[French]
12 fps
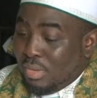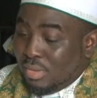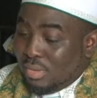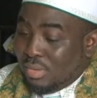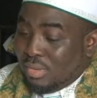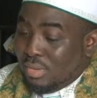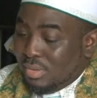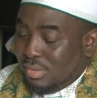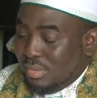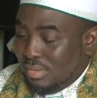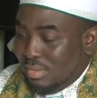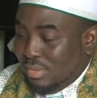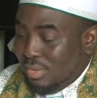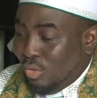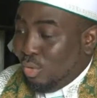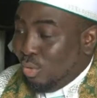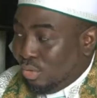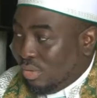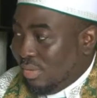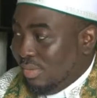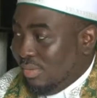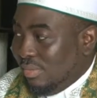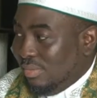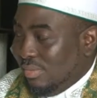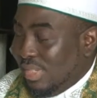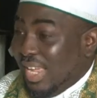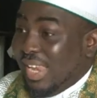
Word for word: euh, le nôtre, qui est